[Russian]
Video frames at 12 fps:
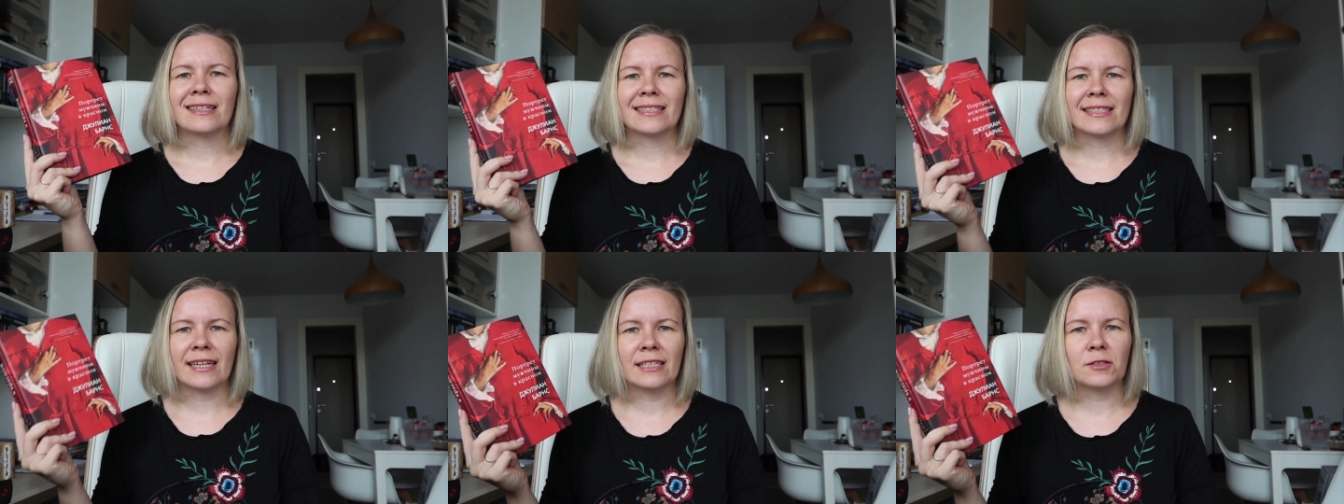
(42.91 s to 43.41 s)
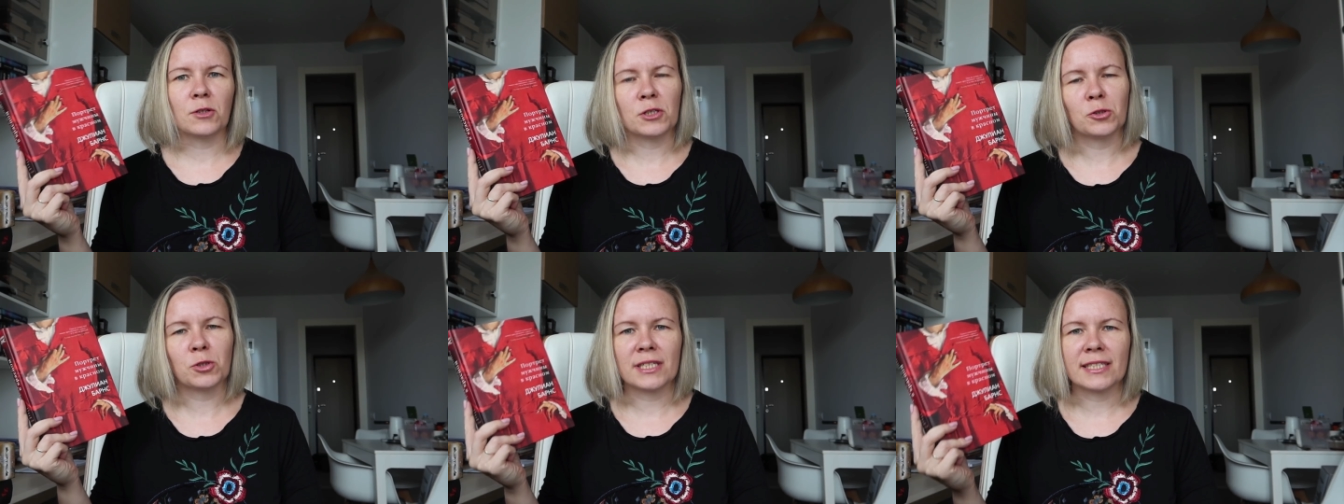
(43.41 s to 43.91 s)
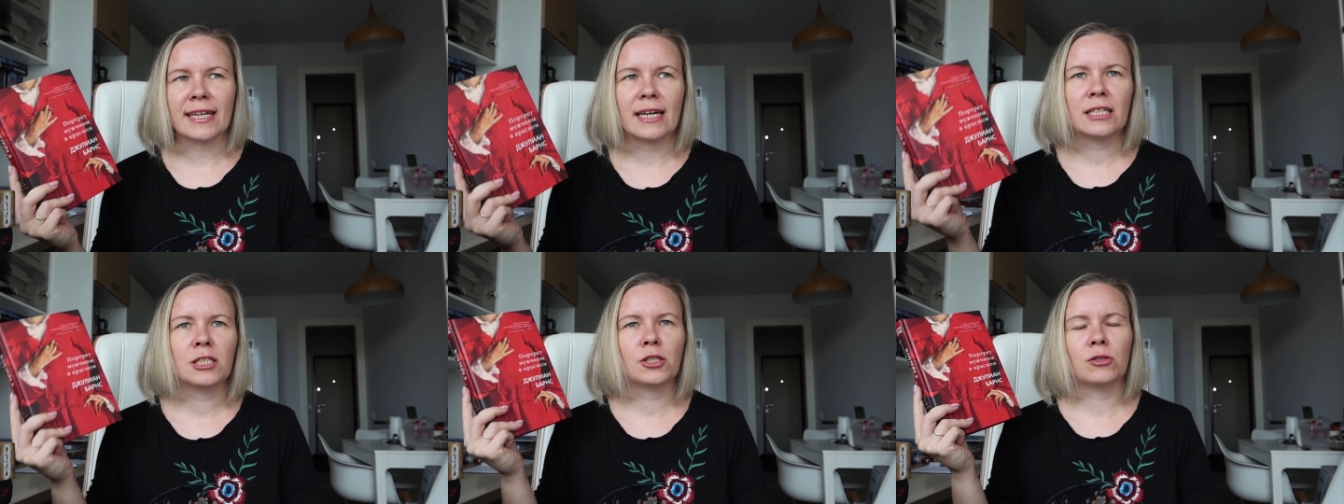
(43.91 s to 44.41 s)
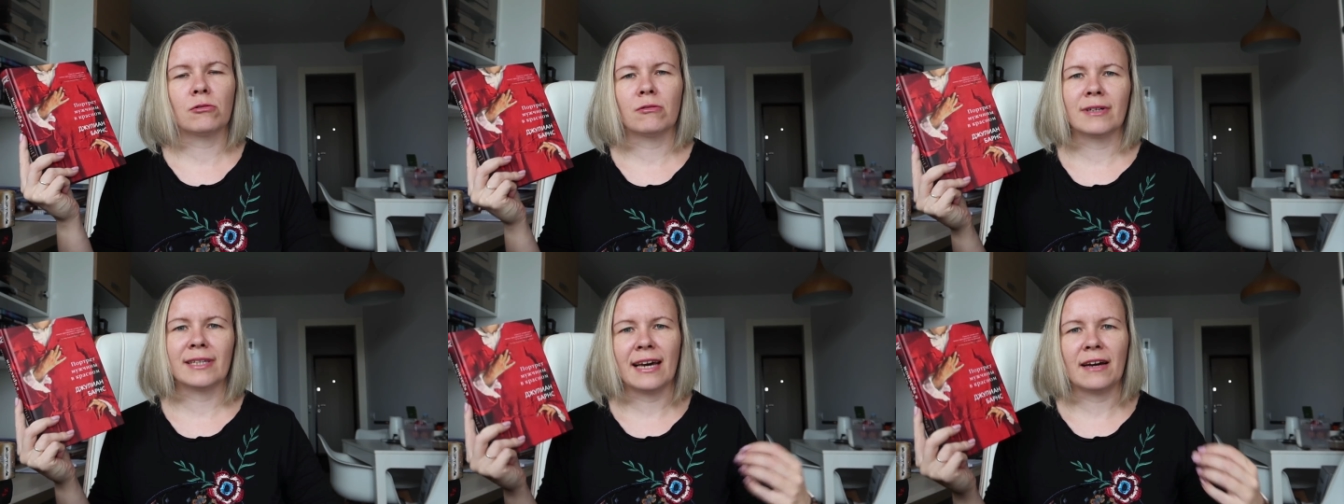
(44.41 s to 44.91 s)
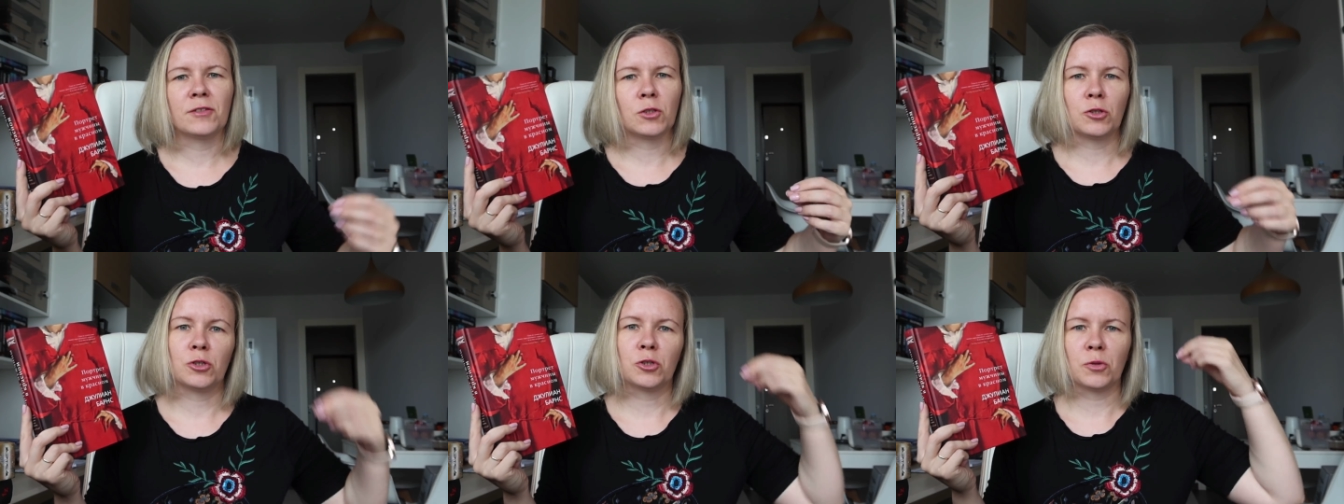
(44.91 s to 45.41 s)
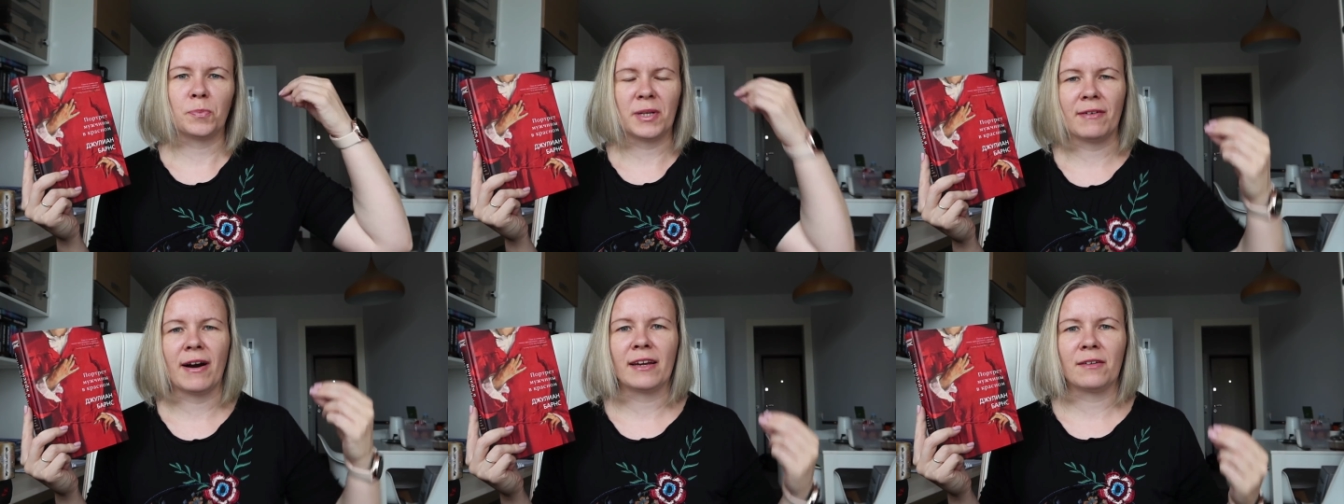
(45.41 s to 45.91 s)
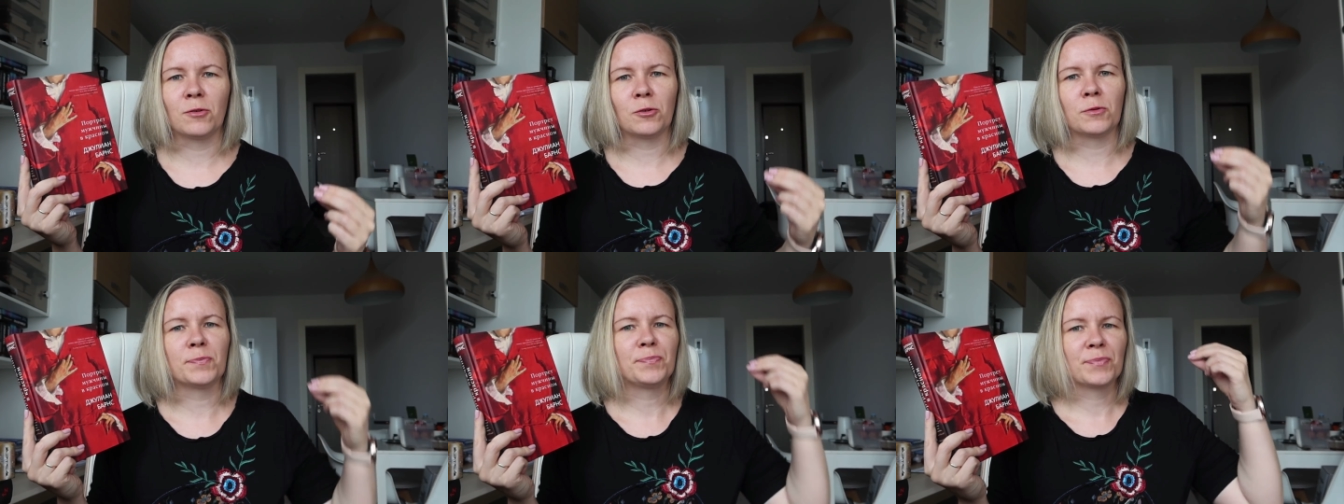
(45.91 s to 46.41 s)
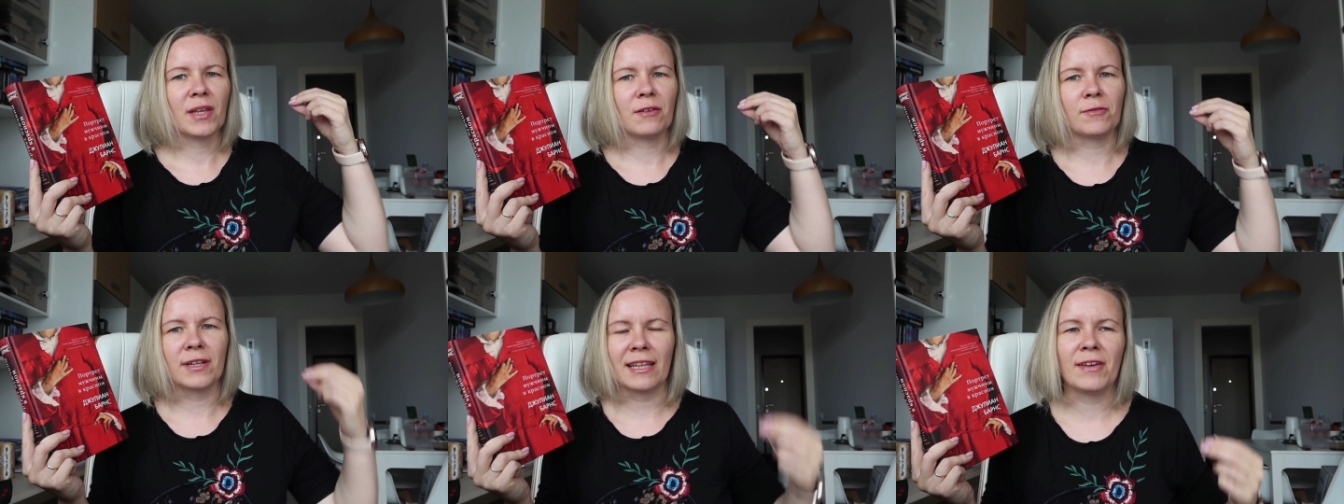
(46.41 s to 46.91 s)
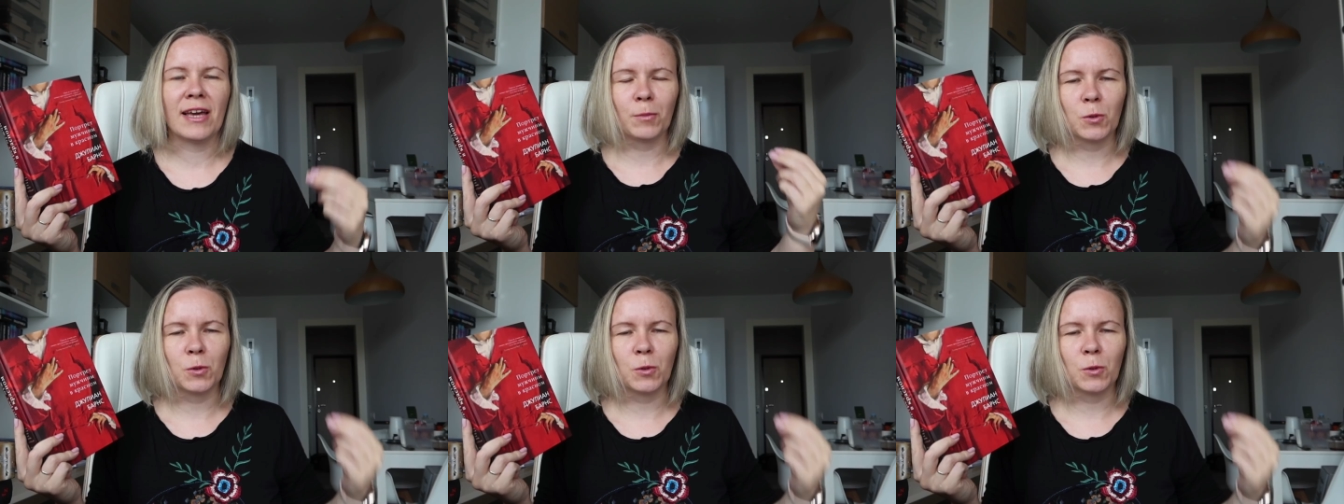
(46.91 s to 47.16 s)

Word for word: Сразу хочу сказать, что я все еще перевариваю в голове,